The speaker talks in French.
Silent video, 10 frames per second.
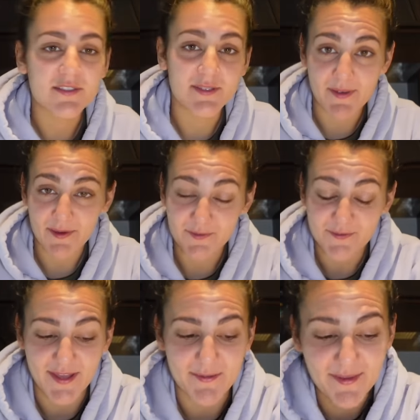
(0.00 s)
J'espère que
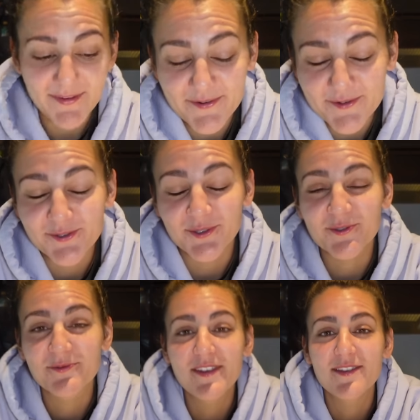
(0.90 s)
vous allez bien.
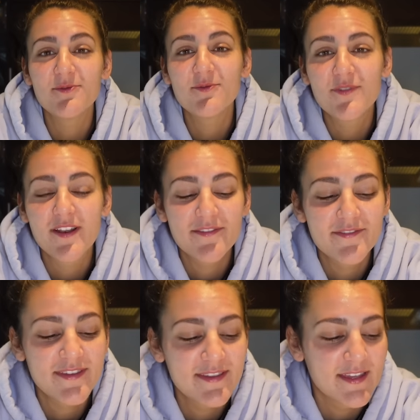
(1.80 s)
Aujourd'hui, nouvelle
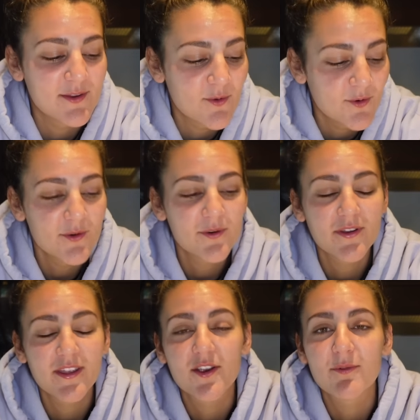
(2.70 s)
vidéo
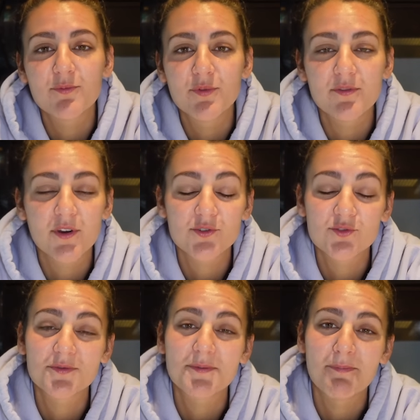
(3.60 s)
et comme vous pouvez le voir, je
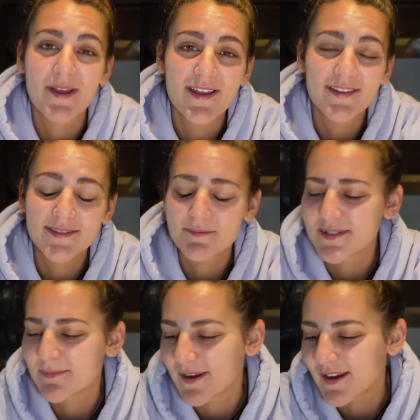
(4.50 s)
suis malade, mais
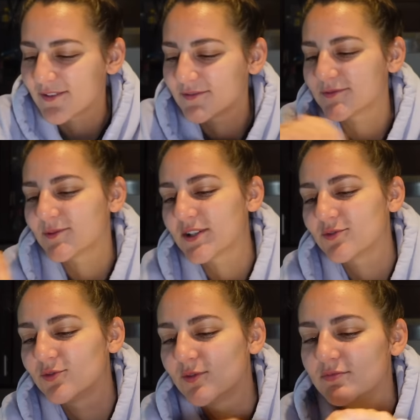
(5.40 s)
c'est pas grave, on
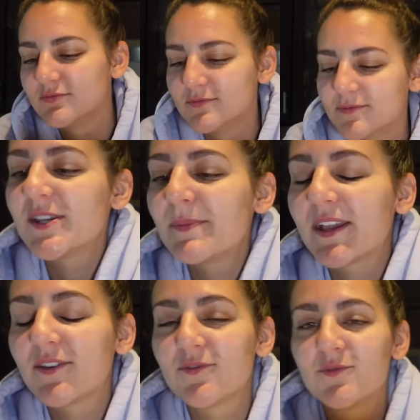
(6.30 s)
reste debout. J'ai
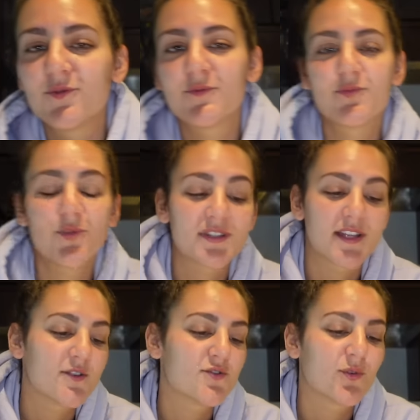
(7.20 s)
prévu pour
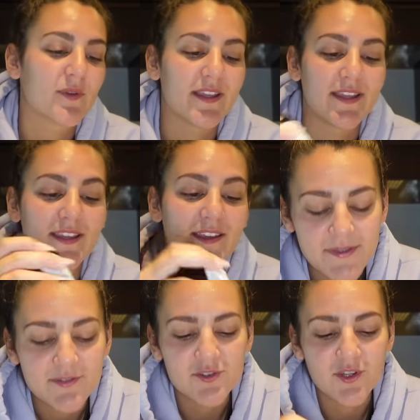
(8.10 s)
cette journée,
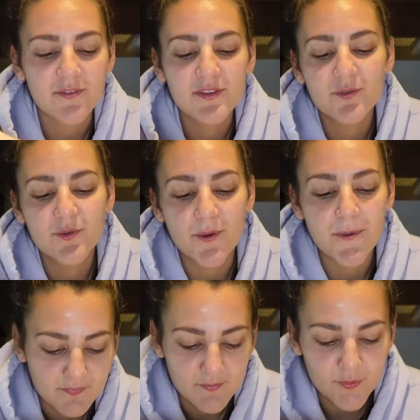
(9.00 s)
parce que j'ai envie
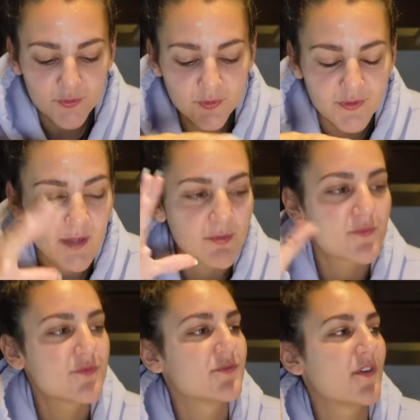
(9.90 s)
de me tourner un peu
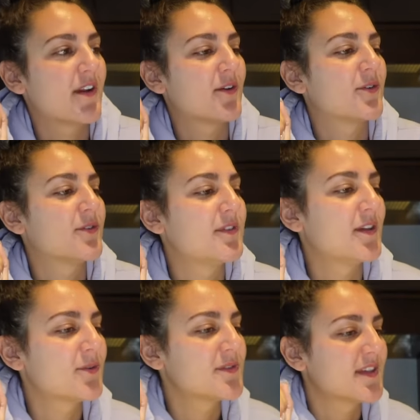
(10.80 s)
plus vers euh, des
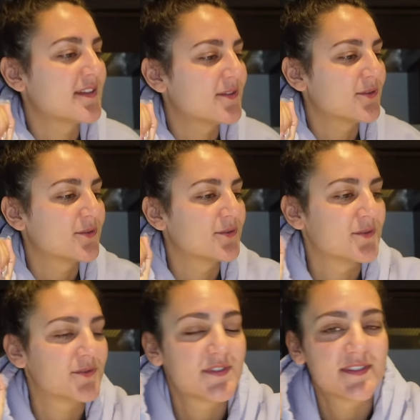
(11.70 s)
recettes euh,
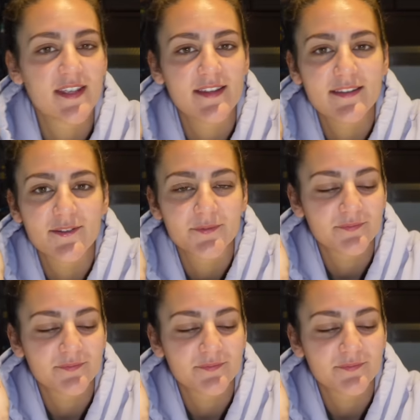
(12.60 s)
saines,